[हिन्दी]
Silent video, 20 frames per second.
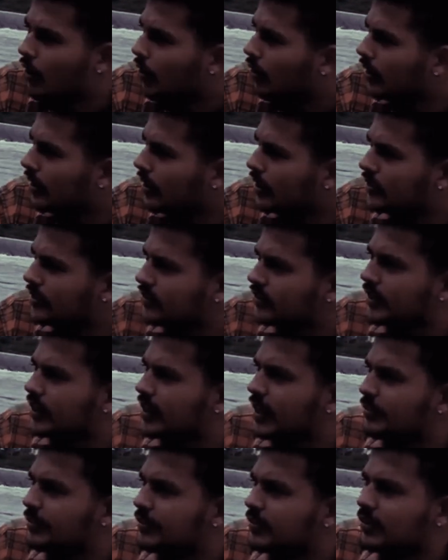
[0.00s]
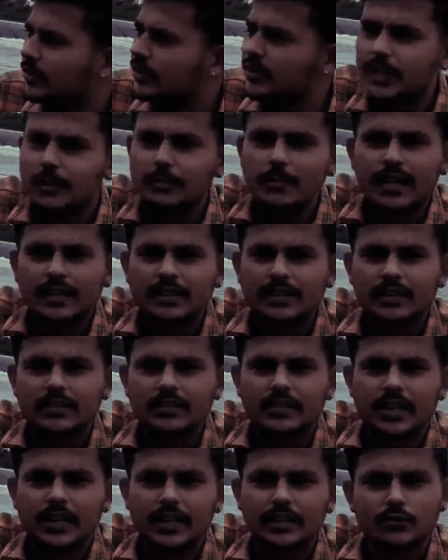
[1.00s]
और अगर जैसे कि हम इस नदी की बात
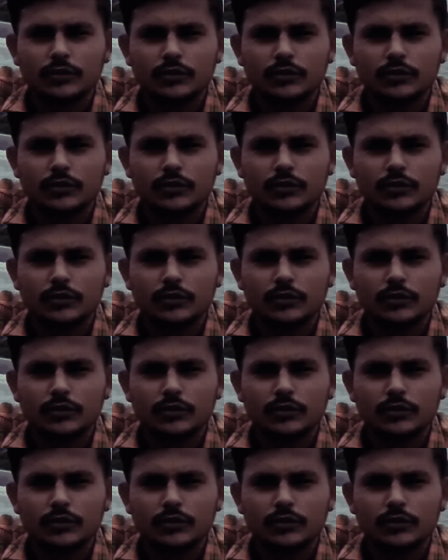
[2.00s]
करते हैं तो